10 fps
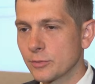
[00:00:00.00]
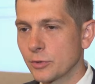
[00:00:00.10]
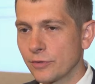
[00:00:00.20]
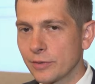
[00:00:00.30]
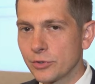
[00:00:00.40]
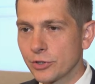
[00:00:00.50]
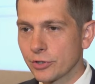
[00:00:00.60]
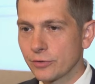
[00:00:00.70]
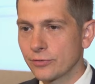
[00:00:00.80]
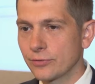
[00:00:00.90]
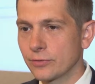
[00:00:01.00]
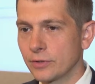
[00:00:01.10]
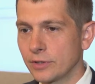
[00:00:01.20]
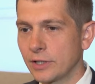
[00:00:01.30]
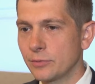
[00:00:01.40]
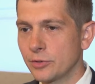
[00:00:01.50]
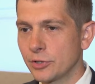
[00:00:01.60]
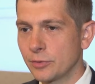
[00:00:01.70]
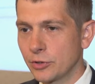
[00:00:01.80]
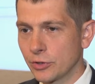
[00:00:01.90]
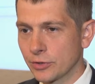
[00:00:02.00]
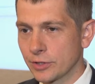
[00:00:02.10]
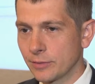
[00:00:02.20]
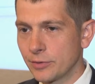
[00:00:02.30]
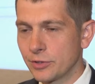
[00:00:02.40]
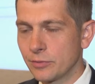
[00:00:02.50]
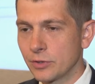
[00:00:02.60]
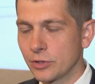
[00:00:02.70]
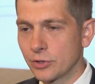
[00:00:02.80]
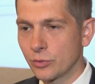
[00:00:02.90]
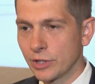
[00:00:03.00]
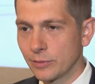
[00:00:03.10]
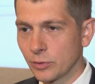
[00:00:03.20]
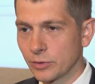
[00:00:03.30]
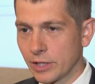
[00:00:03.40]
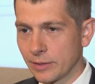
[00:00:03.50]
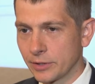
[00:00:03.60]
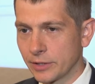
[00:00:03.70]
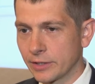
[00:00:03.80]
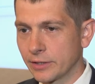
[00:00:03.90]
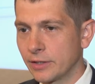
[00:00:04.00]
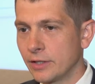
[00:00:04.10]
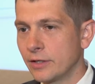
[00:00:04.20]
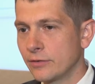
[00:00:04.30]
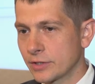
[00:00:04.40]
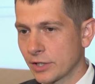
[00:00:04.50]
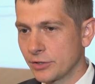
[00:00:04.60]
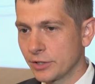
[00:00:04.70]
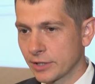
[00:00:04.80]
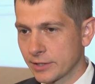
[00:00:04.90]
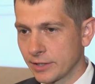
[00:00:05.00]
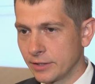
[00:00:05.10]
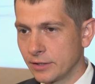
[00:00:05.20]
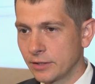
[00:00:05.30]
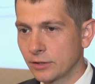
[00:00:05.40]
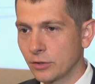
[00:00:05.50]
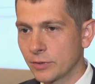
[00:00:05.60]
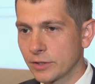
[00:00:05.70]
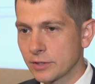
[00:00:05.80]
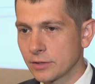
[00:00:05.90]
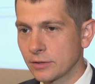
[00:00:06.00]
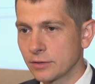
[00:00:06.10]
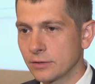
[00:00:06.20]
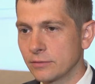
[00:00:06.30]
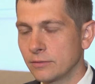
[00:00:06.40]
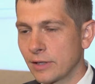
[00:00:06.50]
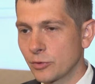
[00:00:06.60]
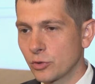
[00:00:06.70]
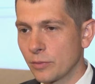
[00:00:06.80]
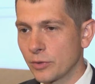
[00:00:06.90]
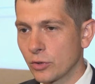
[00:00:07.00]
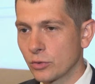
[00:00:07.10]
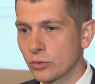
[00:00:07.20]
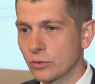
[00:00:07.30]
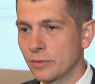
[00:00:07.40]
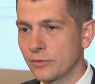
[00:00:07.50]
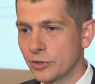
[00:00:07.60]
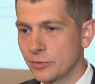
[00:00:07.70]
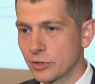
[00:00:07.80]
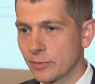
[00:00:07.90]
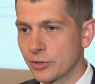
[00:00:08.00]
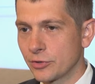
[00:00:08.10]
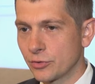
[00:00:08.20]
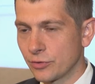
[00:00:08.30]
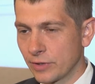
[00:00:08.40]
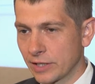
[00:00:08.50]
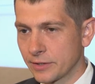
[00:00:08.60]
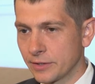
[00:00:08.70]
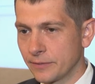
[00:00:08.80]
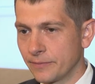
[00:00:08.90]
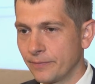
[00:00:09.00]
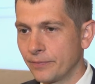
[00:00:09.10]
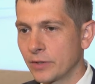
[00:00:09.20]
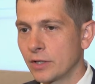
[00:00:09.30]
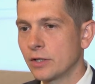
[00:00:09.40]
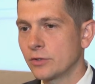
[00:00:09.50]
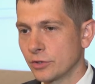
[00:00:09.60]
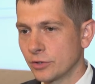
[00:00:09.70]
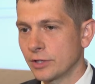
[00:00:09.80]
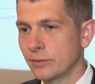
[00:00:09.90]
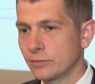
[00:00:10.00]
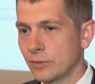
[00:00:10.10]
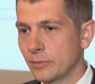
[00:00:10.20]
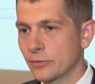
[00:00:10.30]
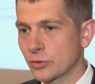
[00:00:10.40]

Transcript: Spodziewamy się, że w e, najbliższych miesiącach będziemy mieli jeszcze ujemną dynamikę wskaźnika cen, natomiast e, na przełomie roku powinniśmy zobaczyć już inflację, czyli tempo